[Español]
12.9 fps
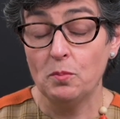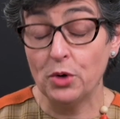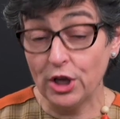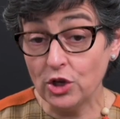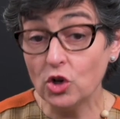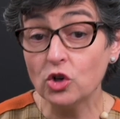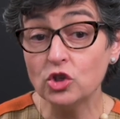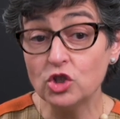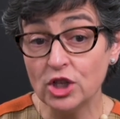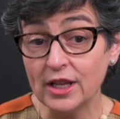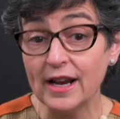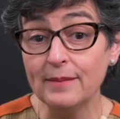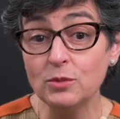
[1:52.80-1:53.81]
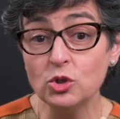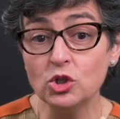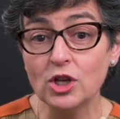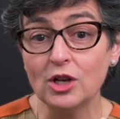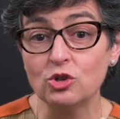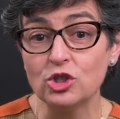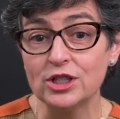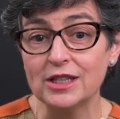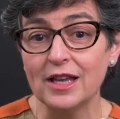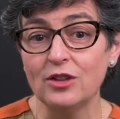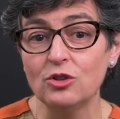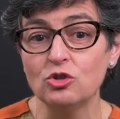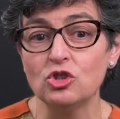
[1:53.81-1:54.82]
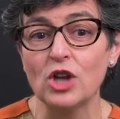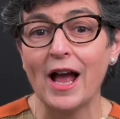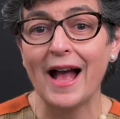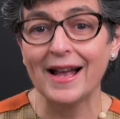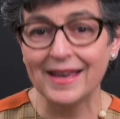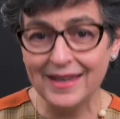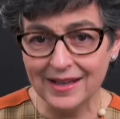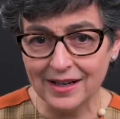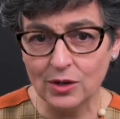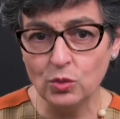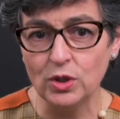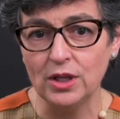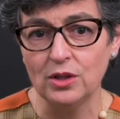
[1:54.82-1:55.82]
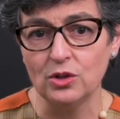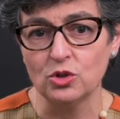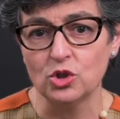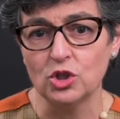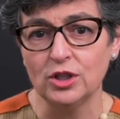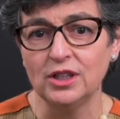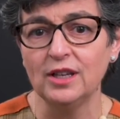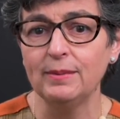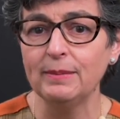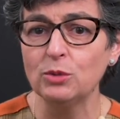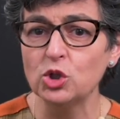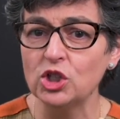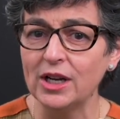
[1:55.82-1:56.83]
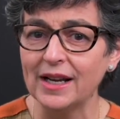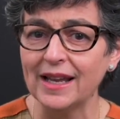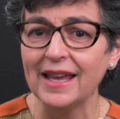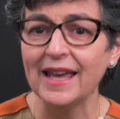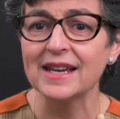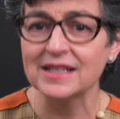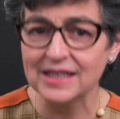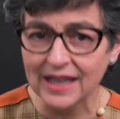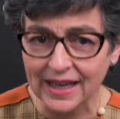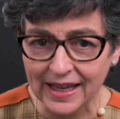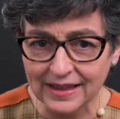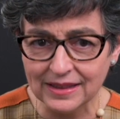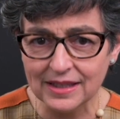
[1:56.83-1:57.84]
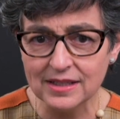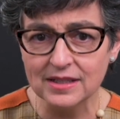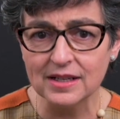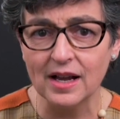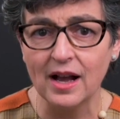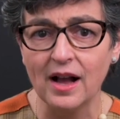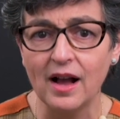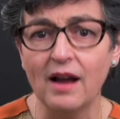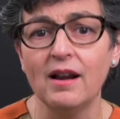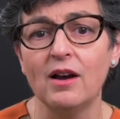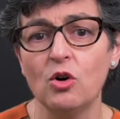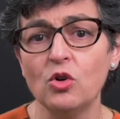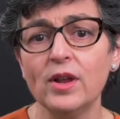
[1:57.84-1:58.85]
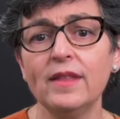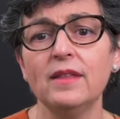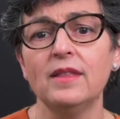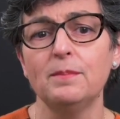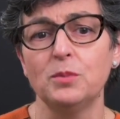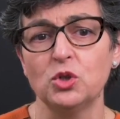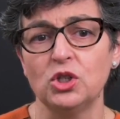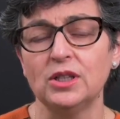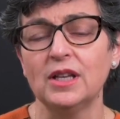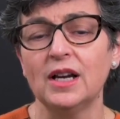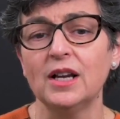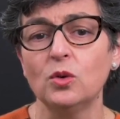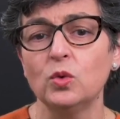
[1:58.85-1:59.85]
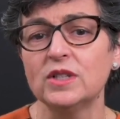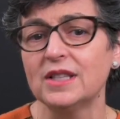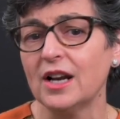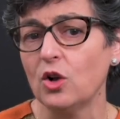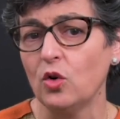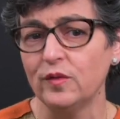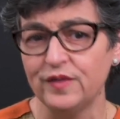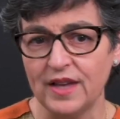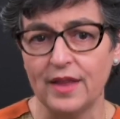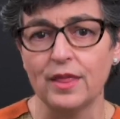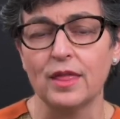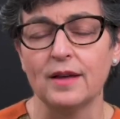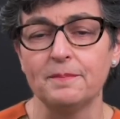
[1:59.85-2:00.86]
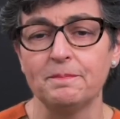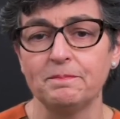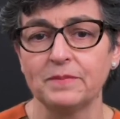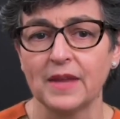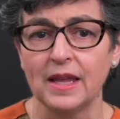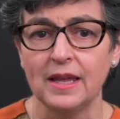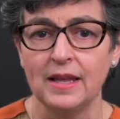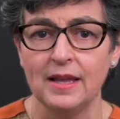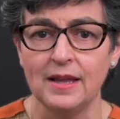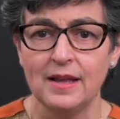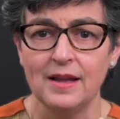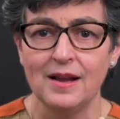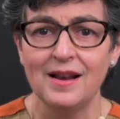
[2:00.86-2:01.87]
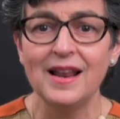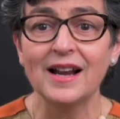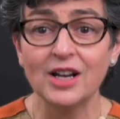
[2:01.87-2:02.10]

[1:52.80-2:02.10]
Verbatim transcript: por ello consideramos que los Estados aquí reunidos debemos ser exigentes a la hora de depositar nuestra confianza. La